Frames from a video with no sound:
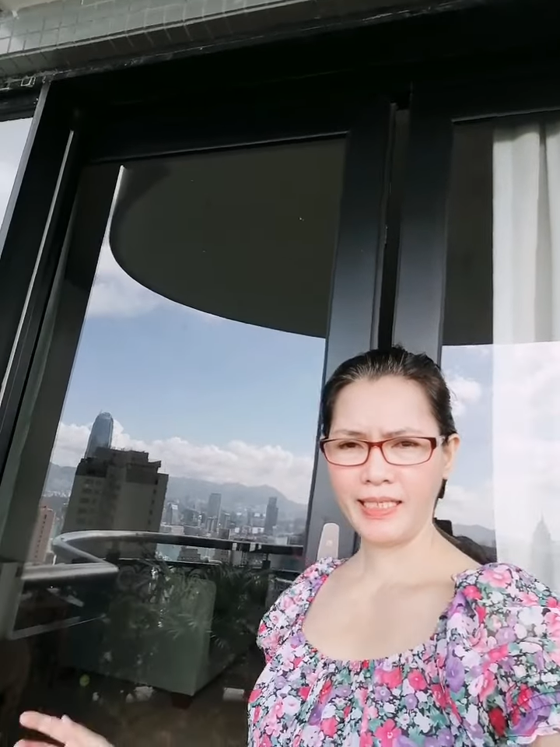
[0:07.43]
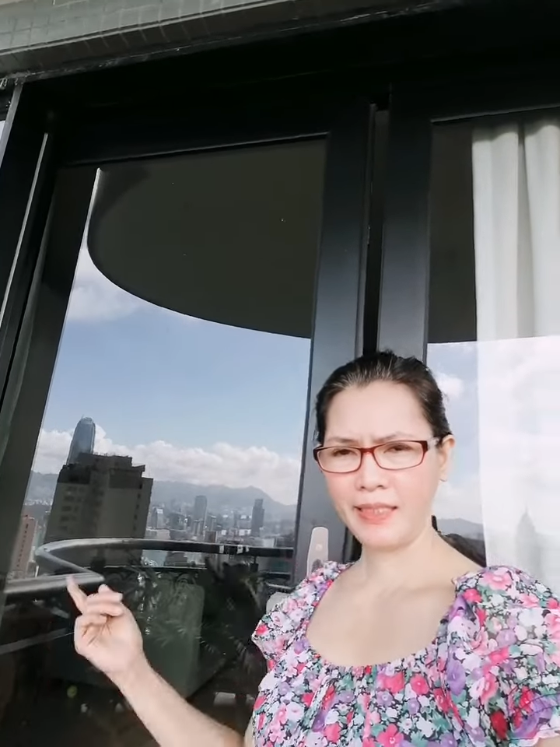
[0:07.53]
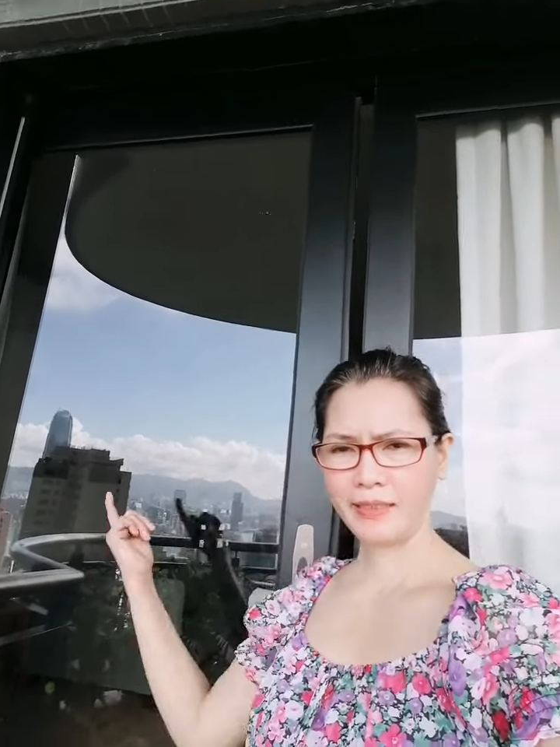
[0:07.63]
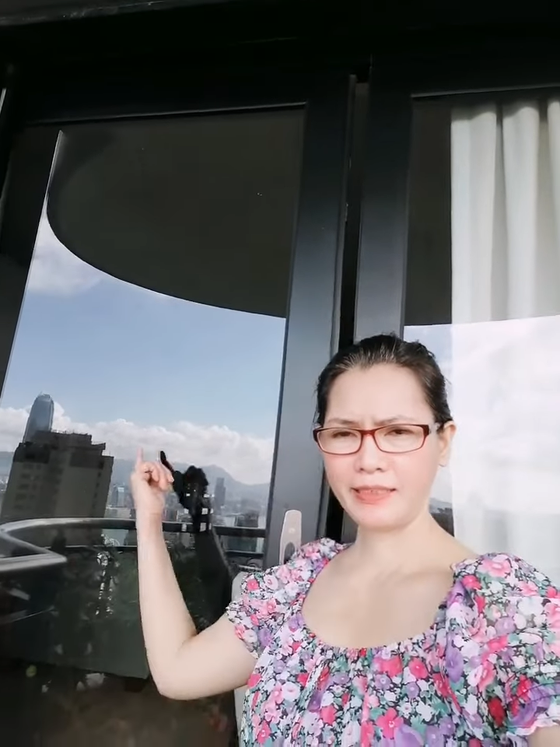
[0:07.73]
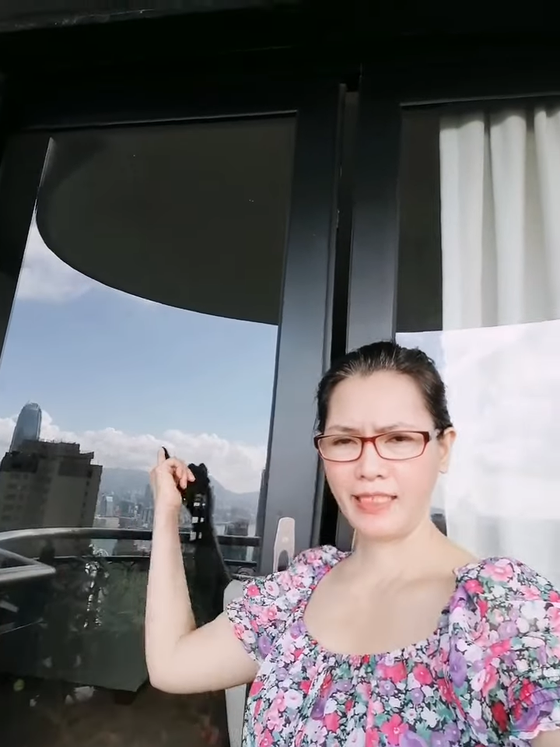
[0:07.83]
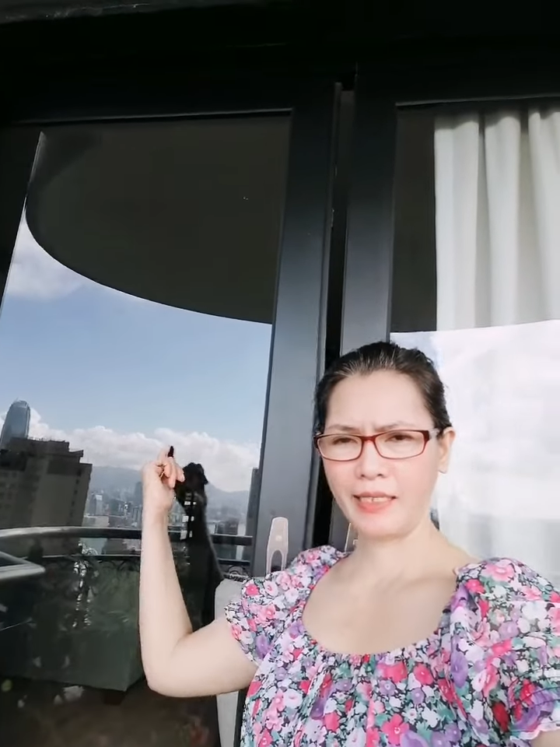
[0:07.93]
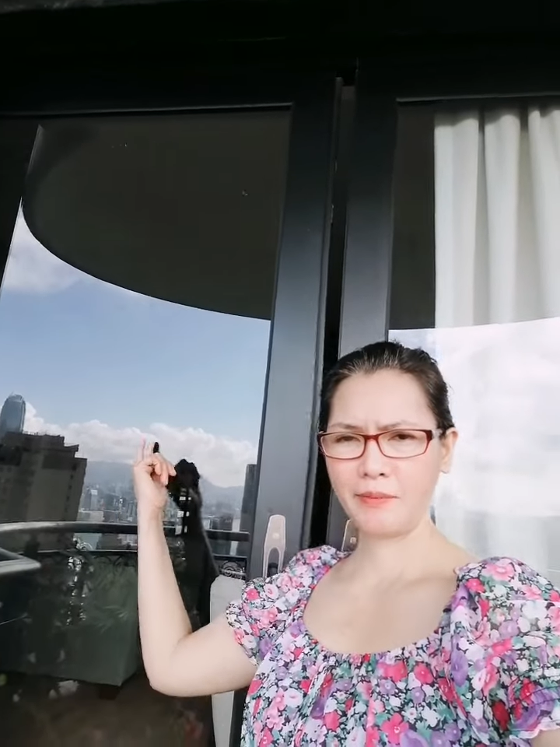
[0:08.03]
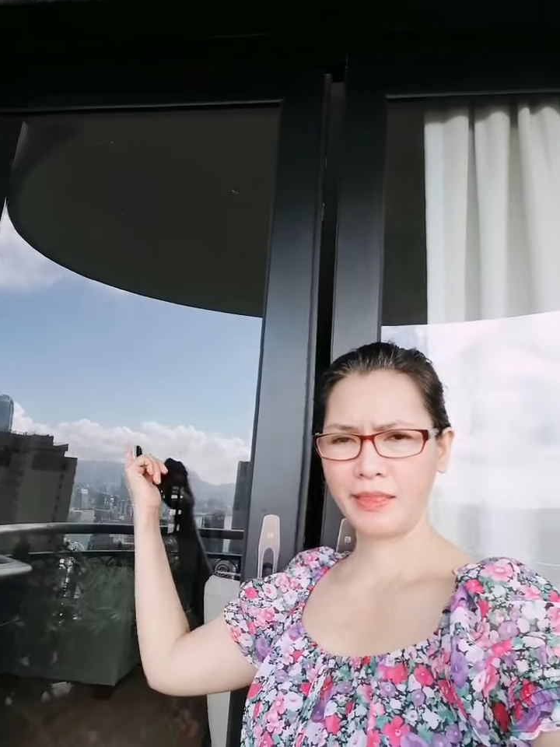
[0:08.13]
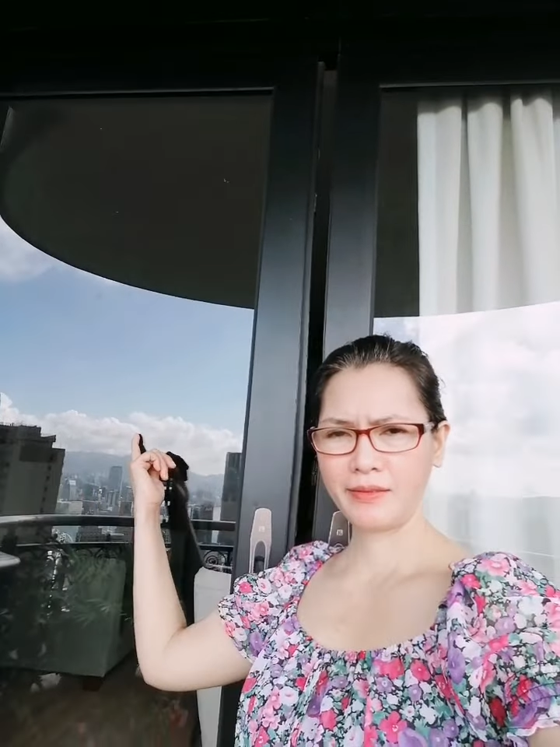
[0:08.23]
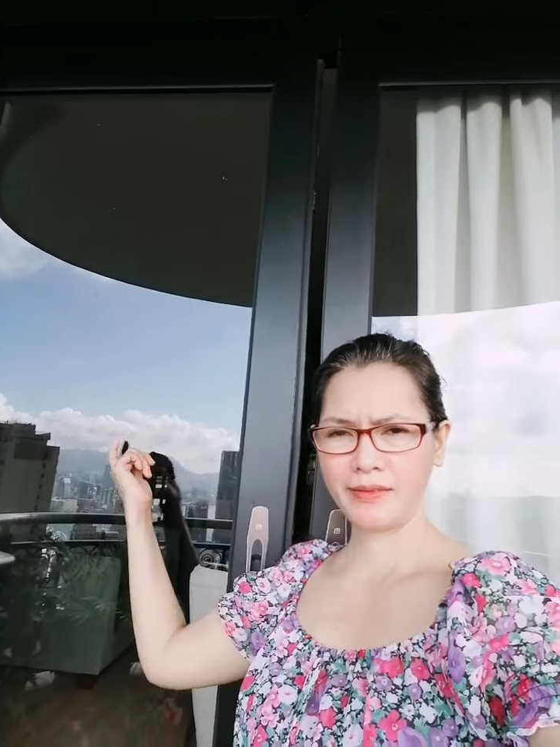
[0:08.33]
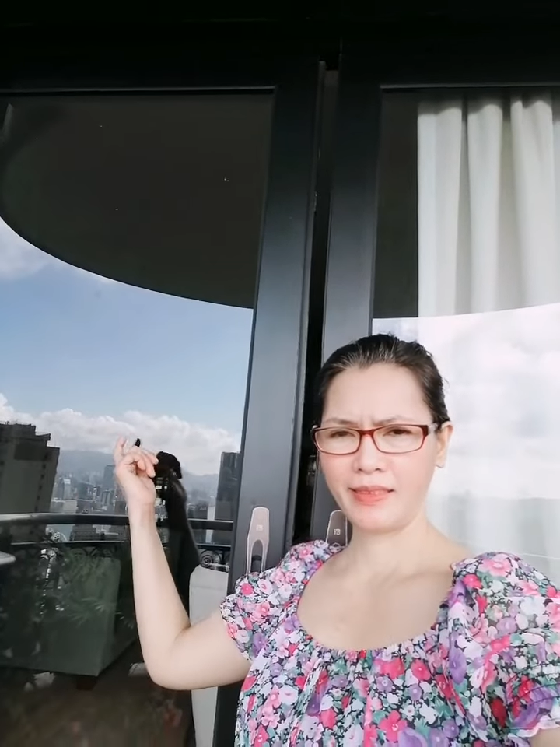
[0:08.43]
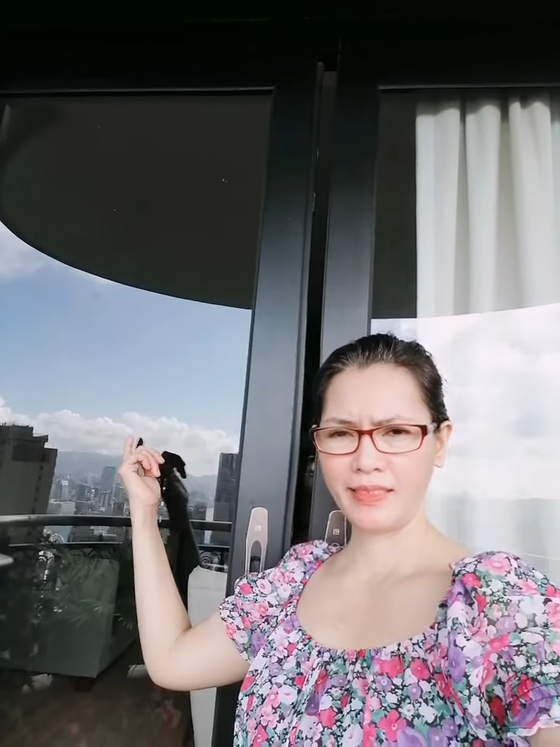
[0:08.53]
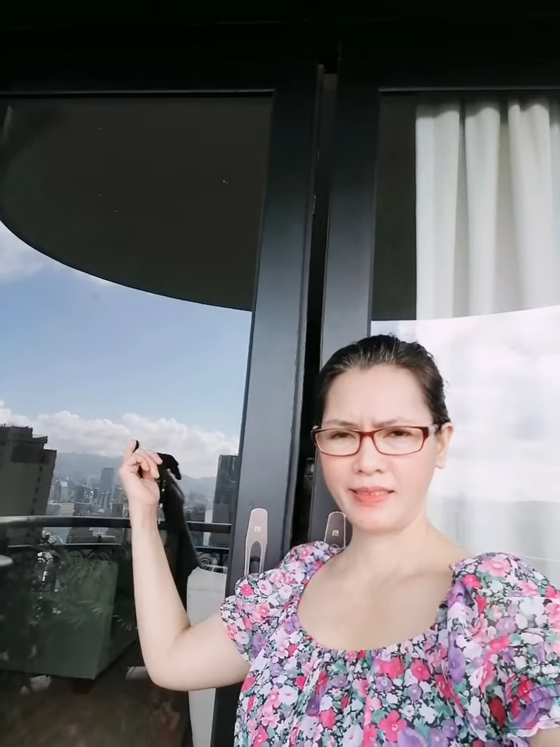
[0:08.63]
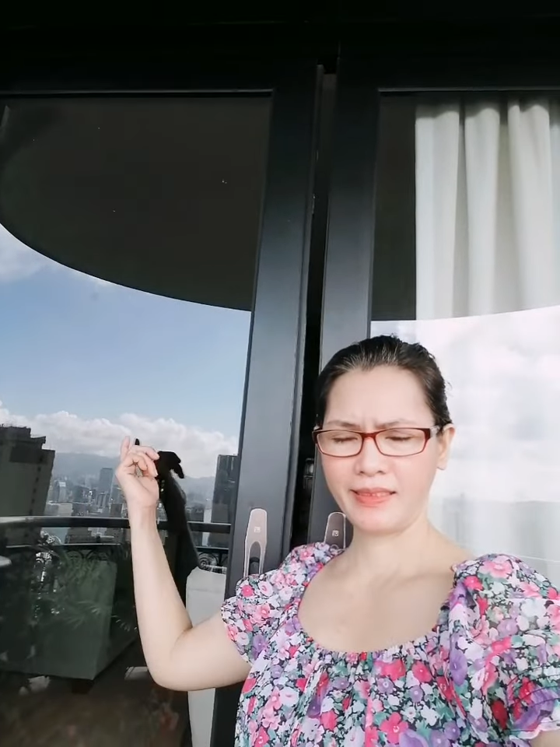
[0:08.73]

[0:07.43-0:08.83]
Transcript: Yan, salamin to eh.